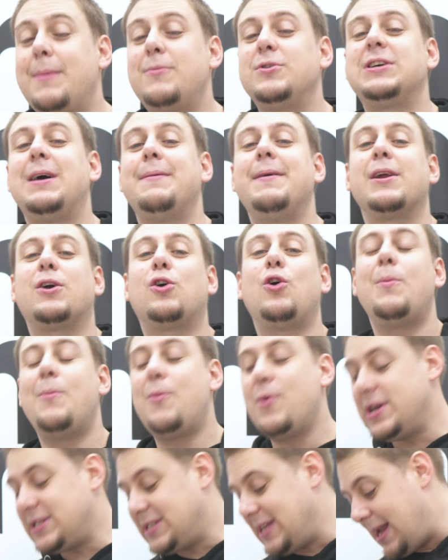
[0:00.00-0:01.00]
vamos a ver
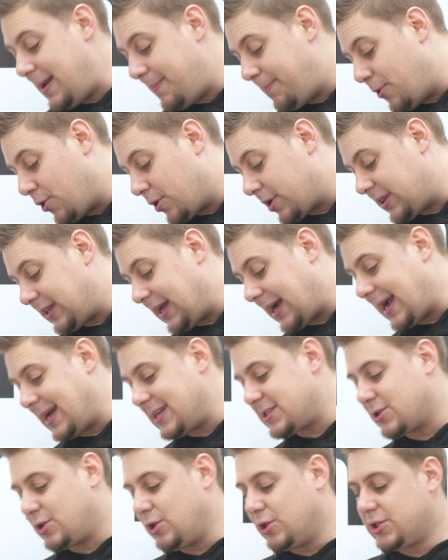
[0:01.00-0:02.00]
cómo es el
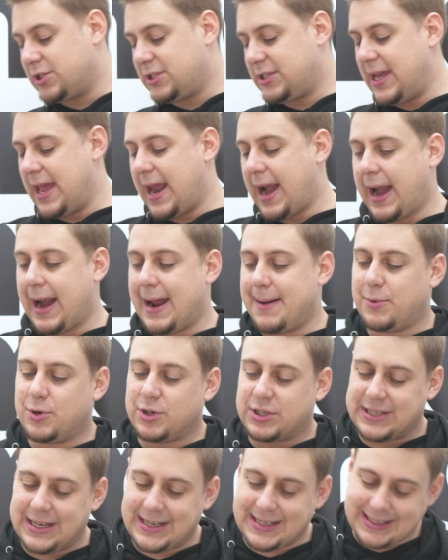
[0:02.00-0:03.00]
portacascos.
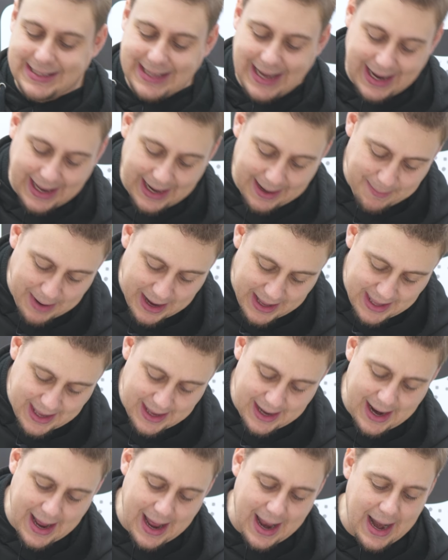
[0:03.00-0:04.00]
Cerramos esta
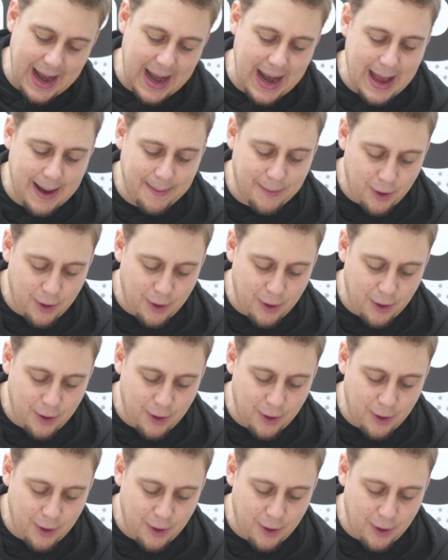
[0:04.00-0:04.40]
cremallera, la